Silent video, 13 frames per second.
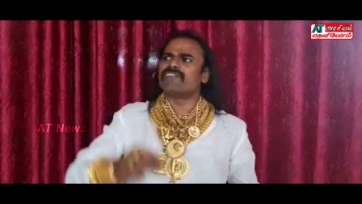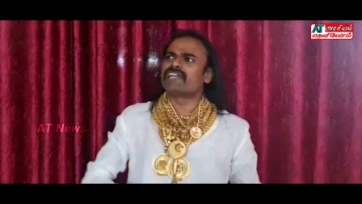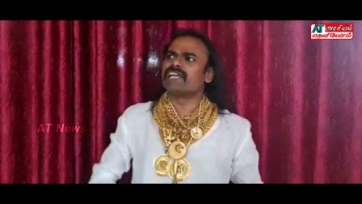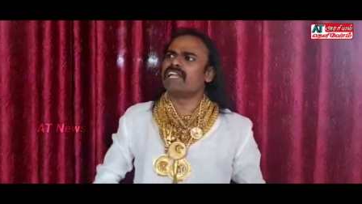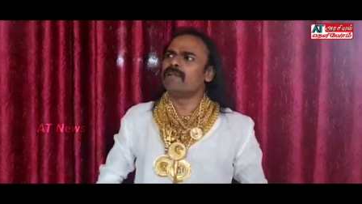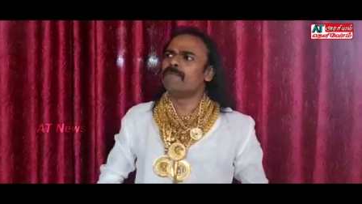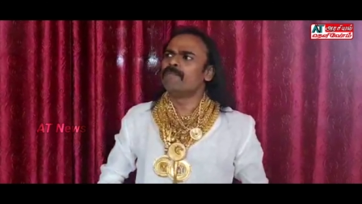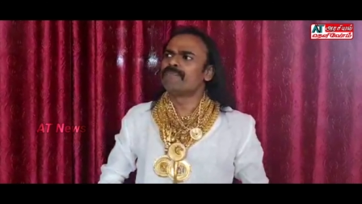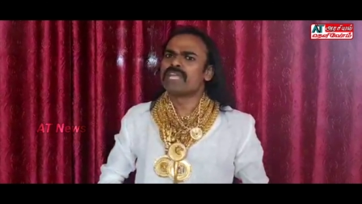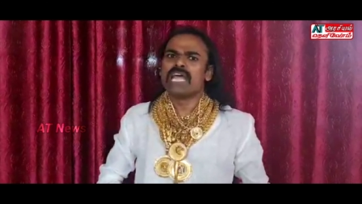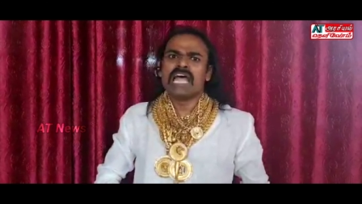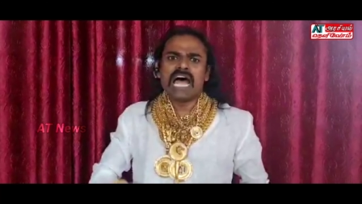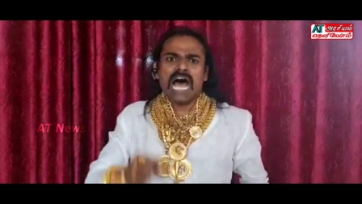அவர்கள்
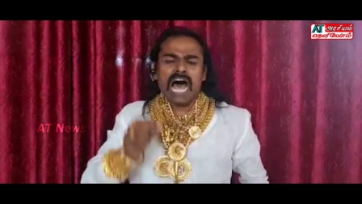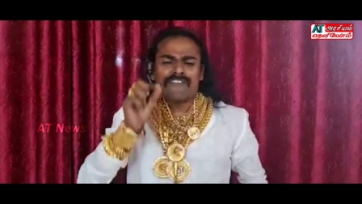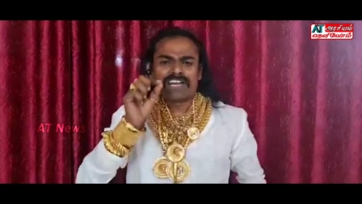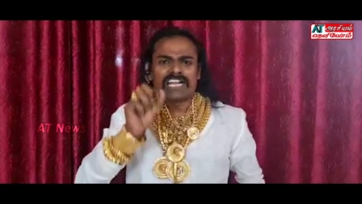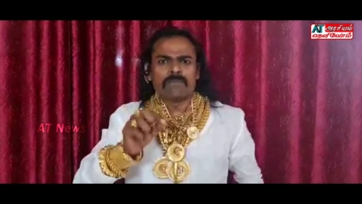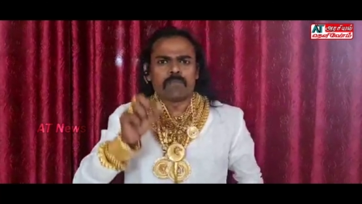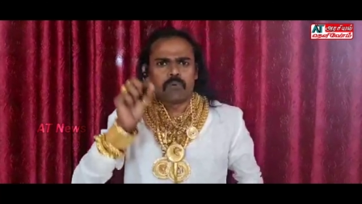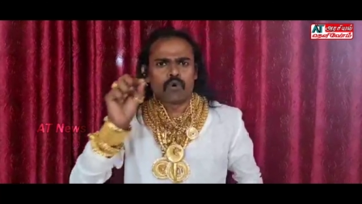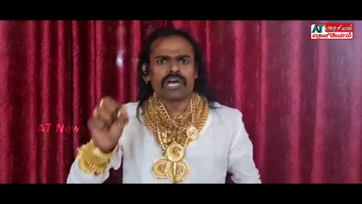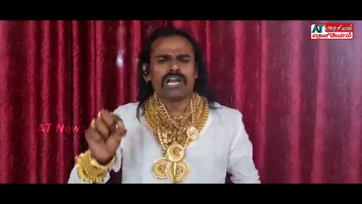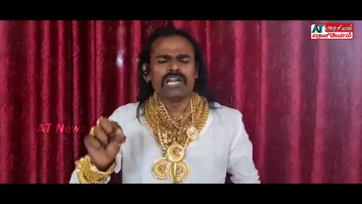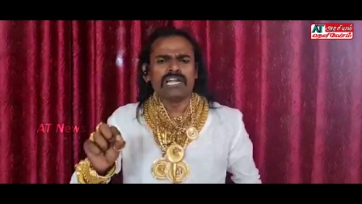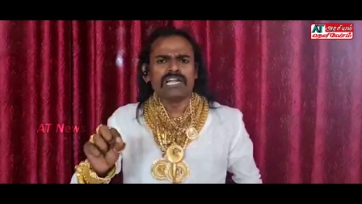அவரின்
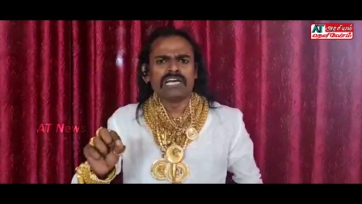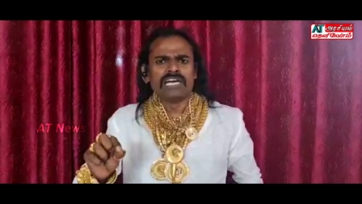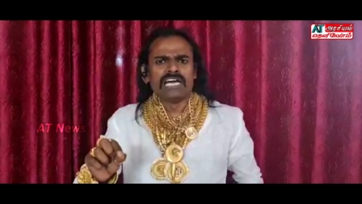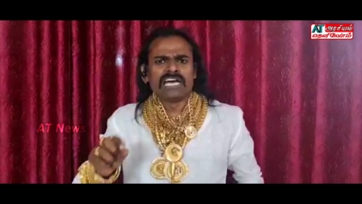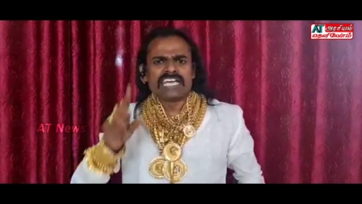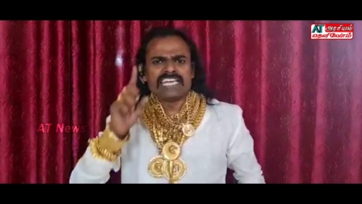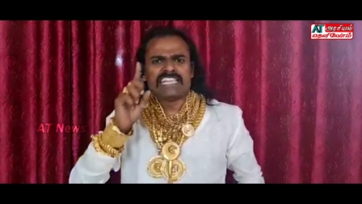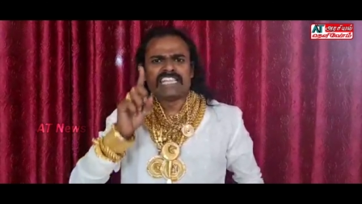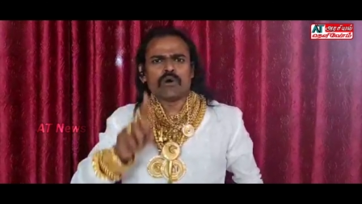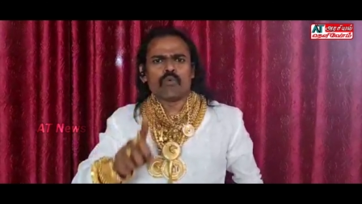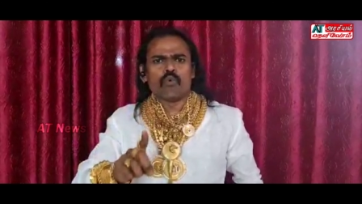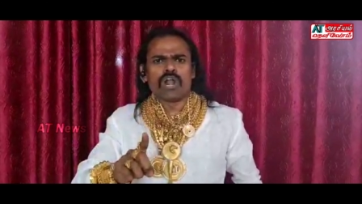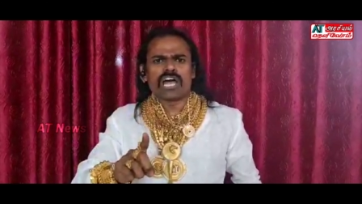புகழ் இந்த
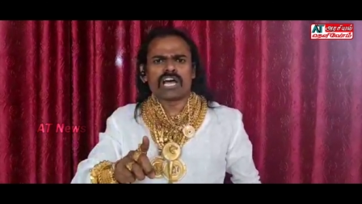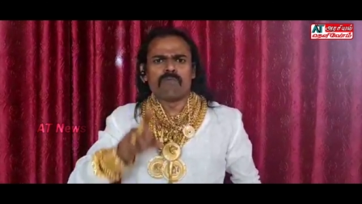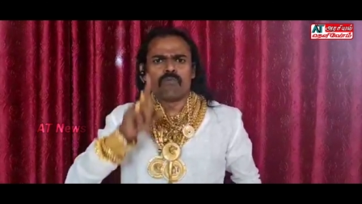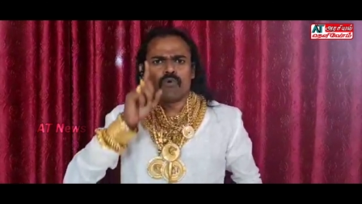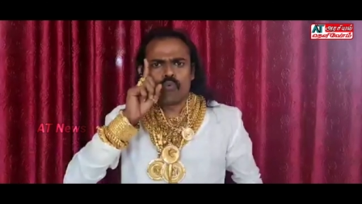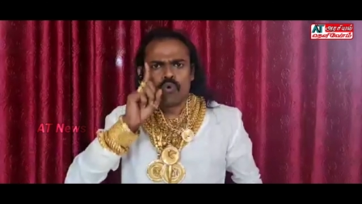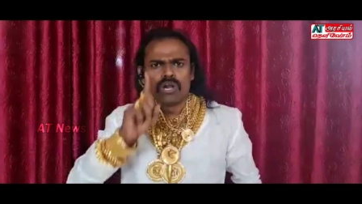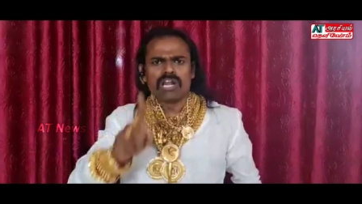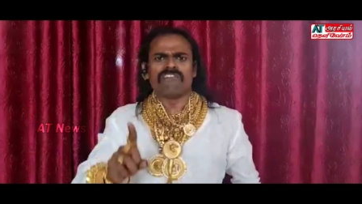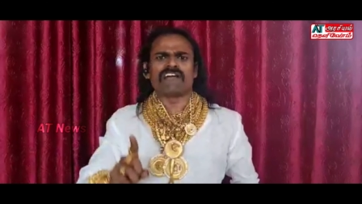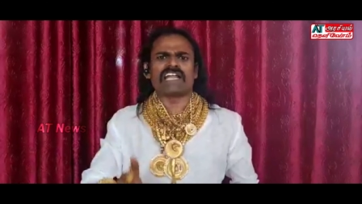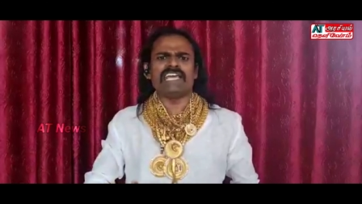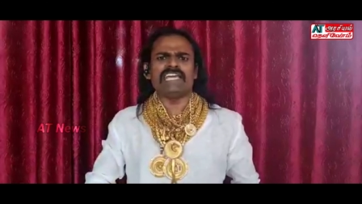உலகம்
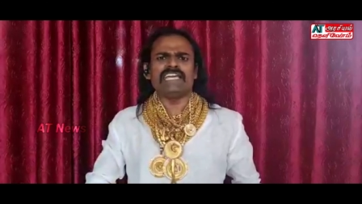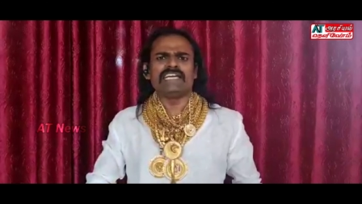உள்ளவரை